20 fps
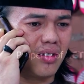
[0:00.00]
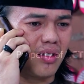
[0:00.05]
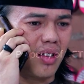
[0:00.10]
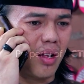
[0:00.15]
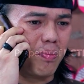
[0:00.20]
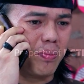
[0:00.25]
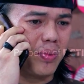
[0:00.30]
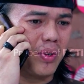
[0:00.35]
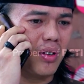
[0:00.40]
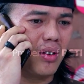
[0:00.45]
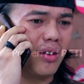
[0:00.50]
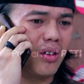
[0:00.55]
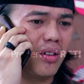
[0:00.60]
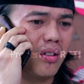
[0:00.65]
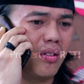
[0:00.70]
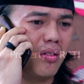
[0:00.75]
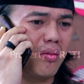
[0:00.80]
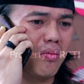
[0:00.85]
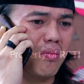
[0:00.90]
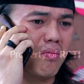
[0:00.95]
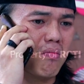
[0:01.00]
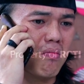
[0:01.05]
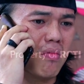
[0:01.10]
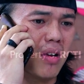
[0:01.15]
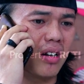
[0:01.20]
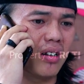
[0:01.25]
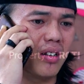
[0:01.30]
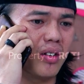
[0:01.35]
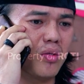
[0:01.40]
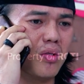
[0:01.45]
Tapi
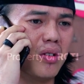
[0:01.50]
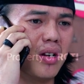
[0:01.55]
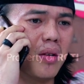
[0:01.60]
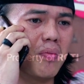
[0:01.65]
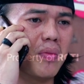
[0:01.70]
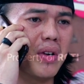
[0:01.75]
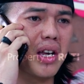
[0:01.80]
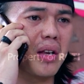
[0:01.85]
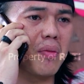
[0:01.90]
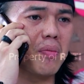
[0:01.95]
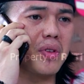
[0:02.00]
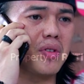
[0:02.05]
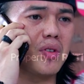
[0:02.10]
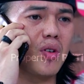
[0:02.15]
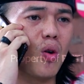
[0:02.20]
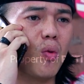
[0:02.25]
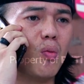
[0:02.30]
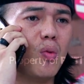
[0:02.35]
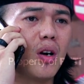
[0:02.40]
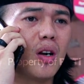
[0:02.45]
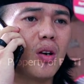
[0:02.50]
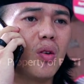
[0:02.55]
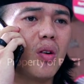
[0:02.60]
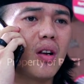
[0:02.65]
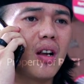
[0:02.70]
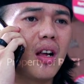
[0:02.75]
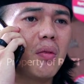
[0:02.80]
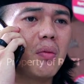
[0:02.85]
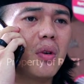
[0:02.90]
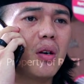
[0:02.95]
Bang Digo nggak bikin pecah hubungan
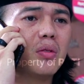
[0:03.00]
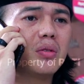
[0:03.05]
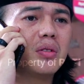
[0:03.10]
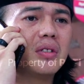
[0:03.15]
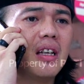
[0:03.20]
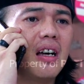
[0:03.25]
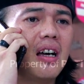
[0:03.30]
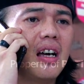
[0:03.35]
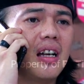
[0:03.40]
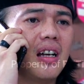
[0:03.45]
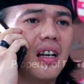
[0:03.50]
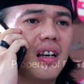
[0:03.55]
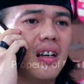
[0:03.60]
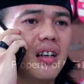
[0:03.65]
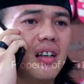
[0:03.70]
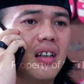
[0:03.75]
orang Bang Ustad.